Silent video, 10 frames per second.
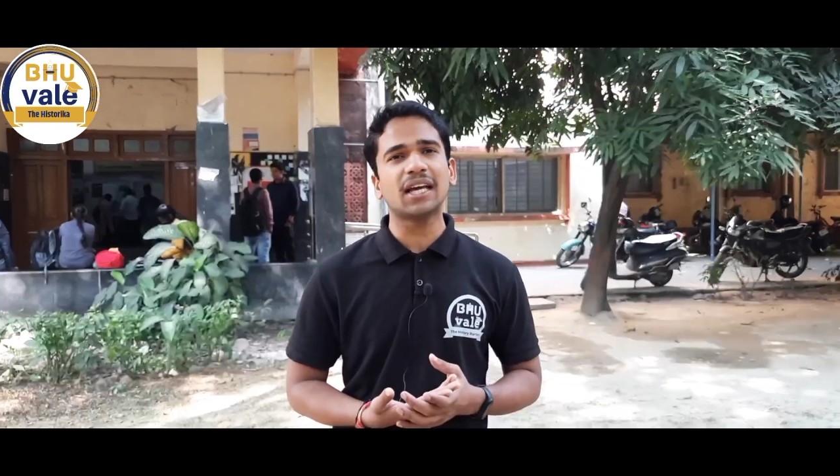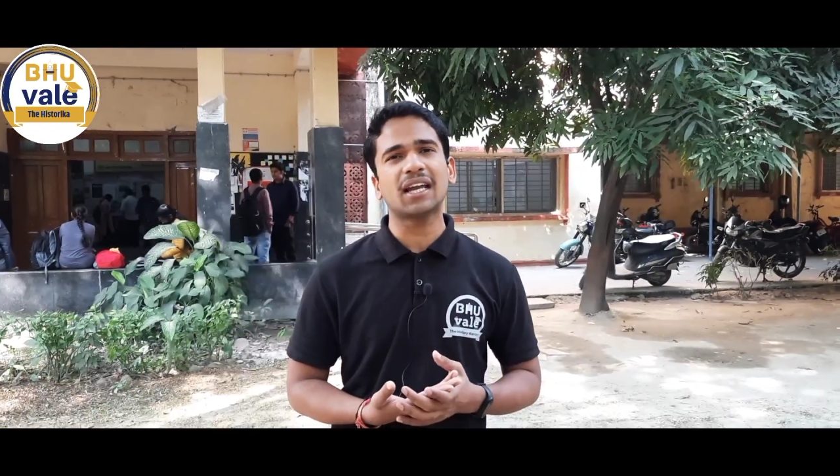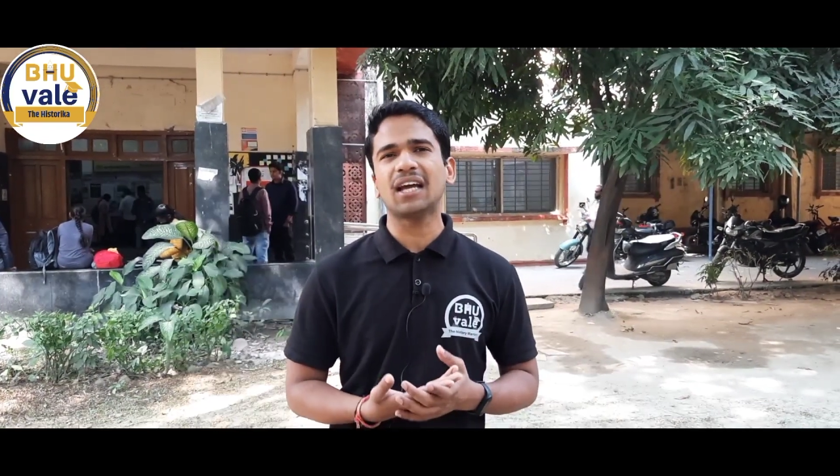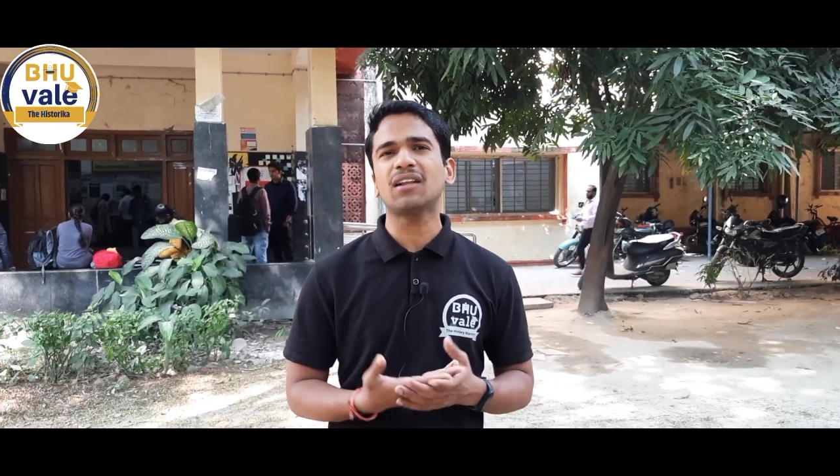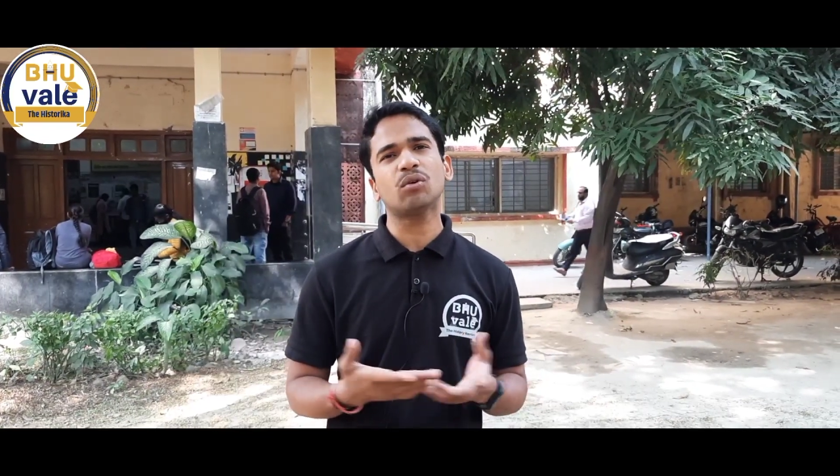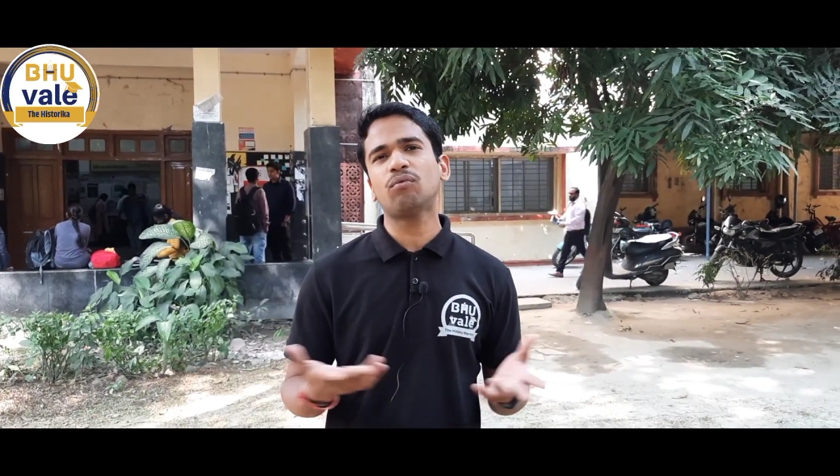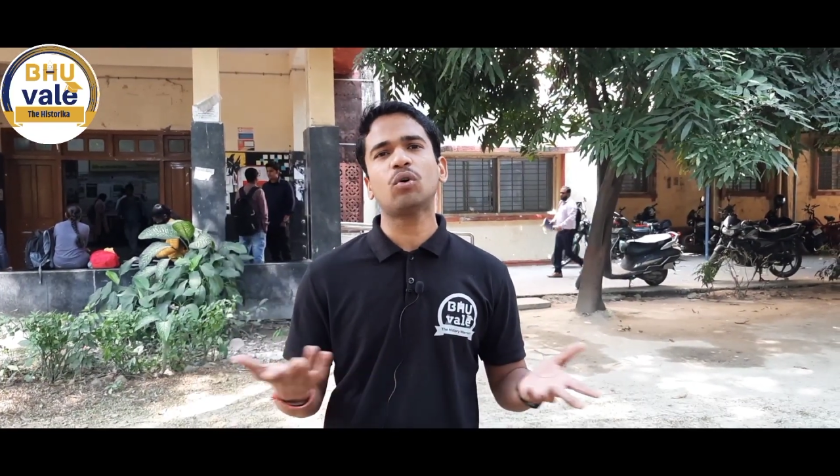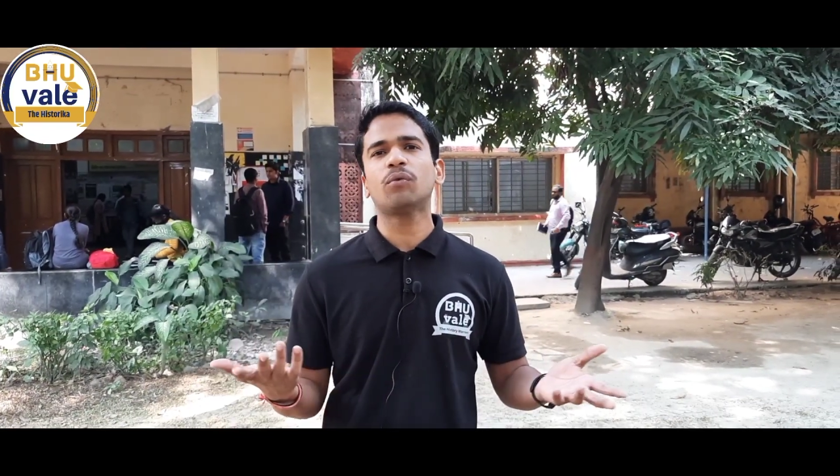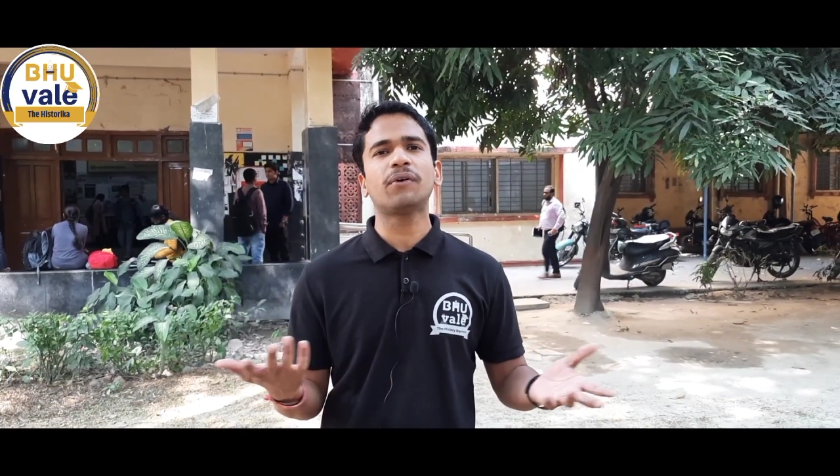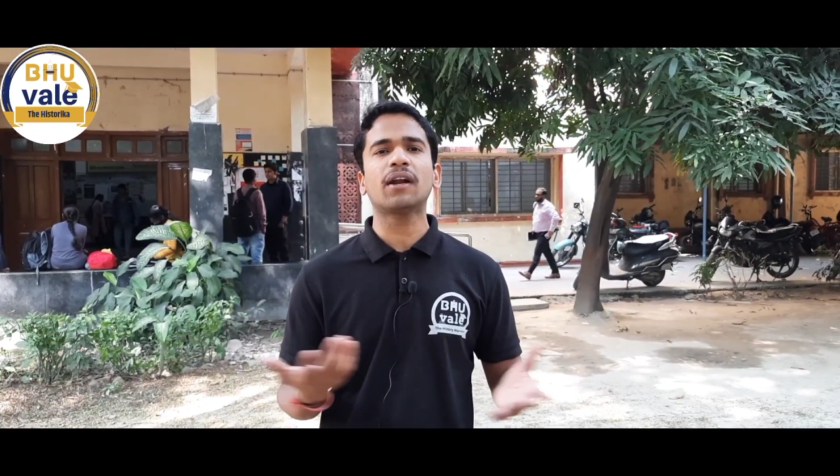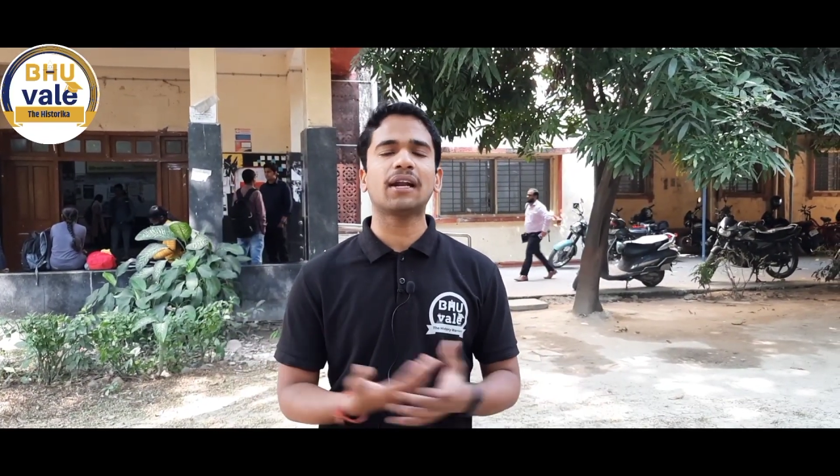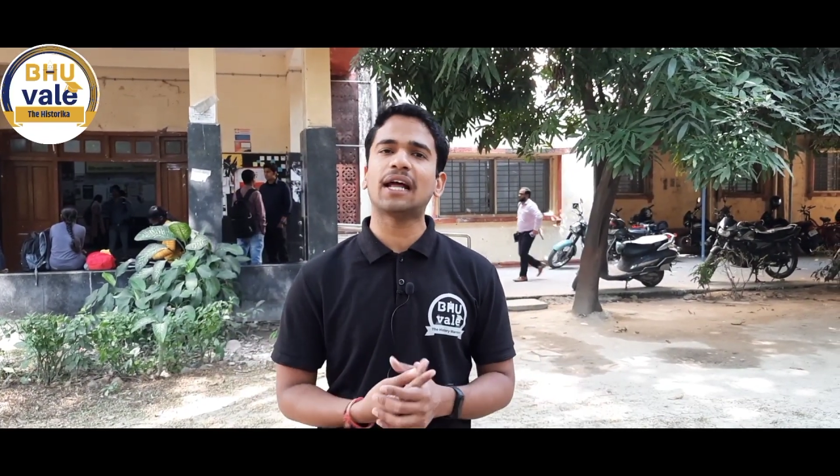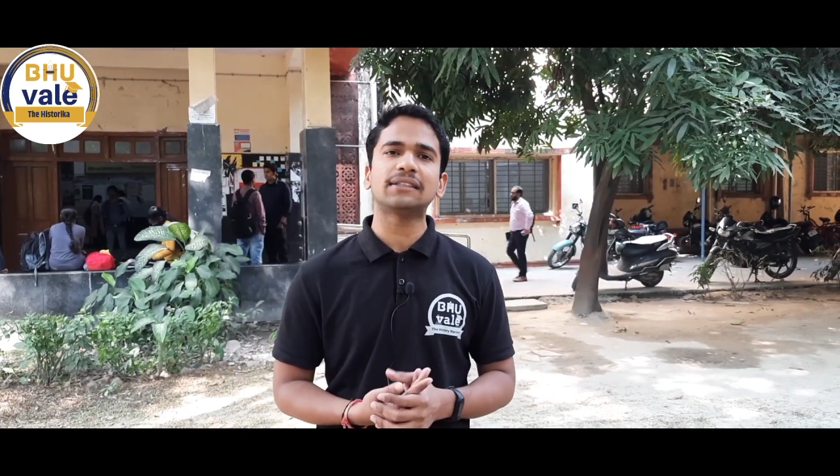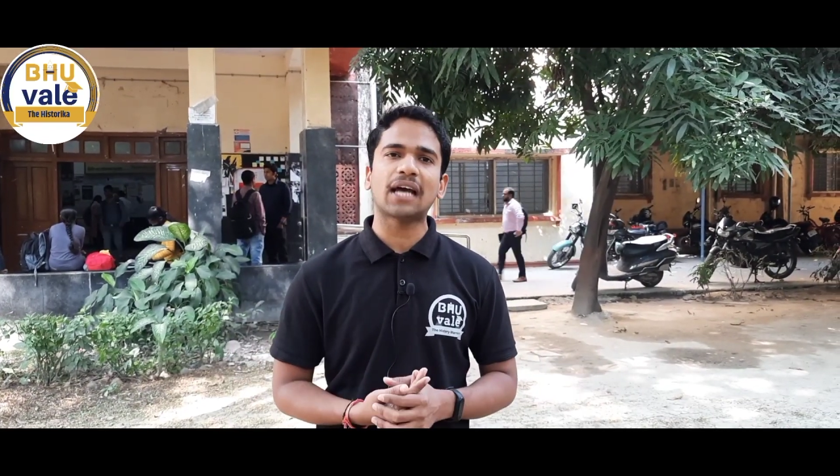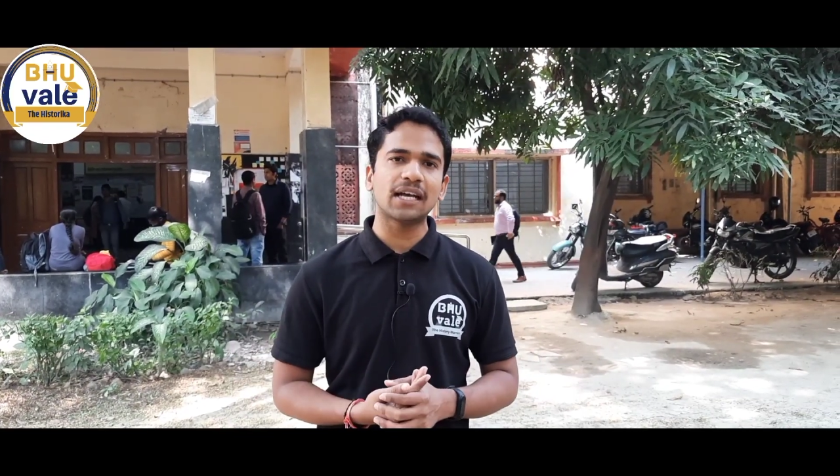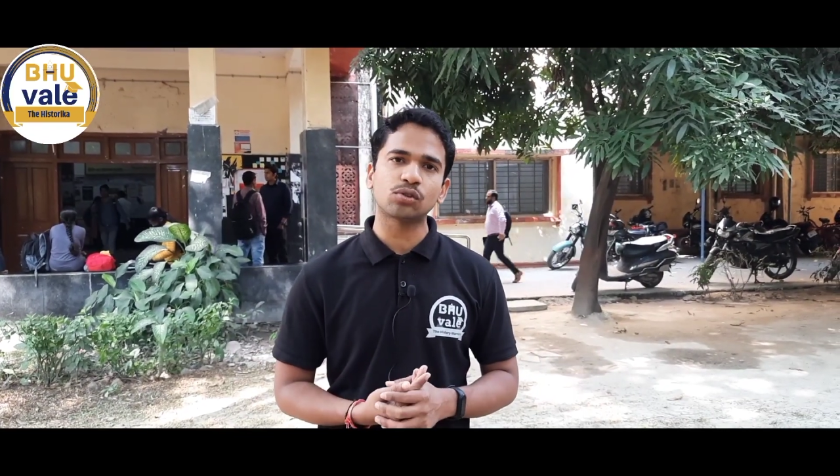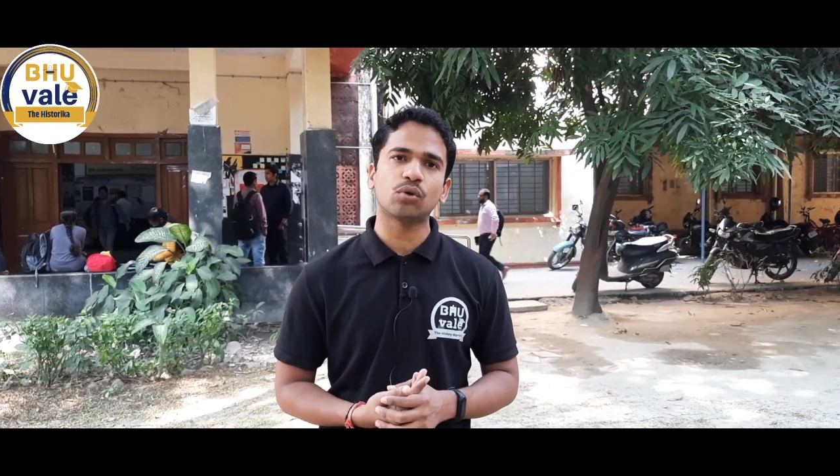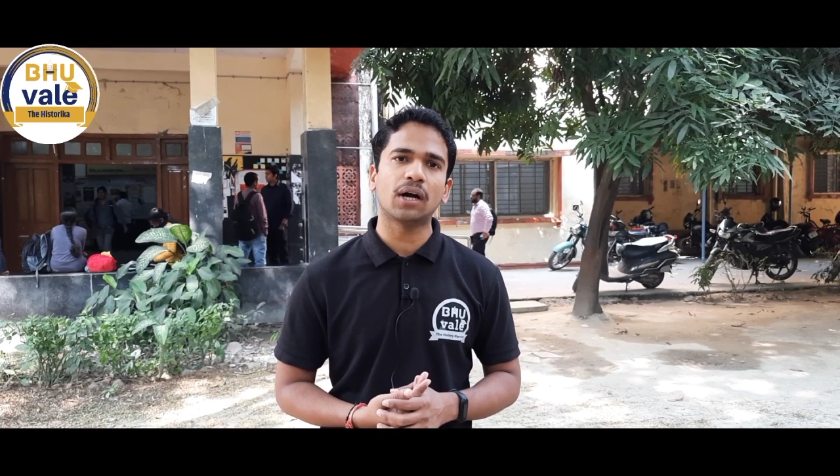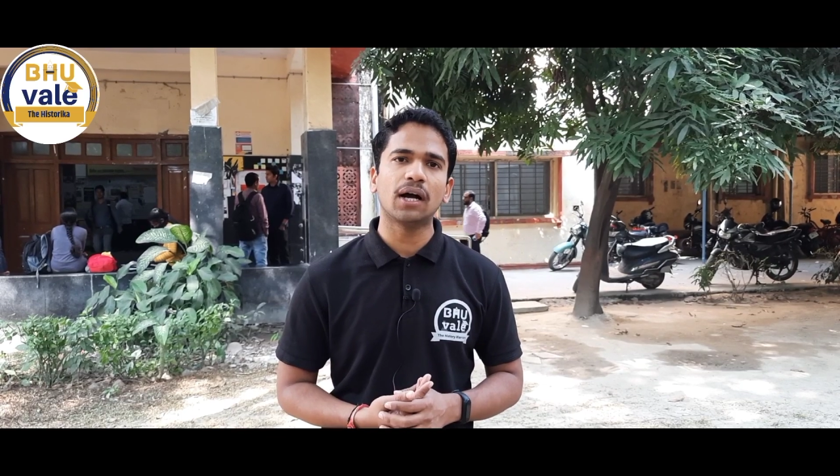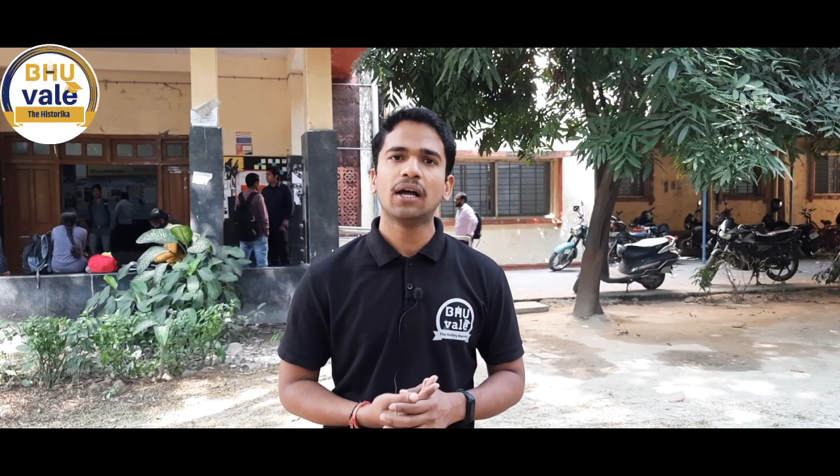देख रहे हैं तो वो फिर नाजायज़
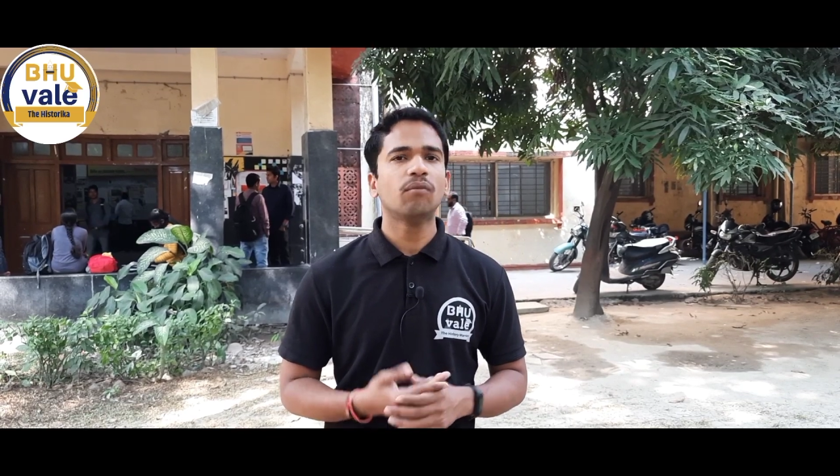होगा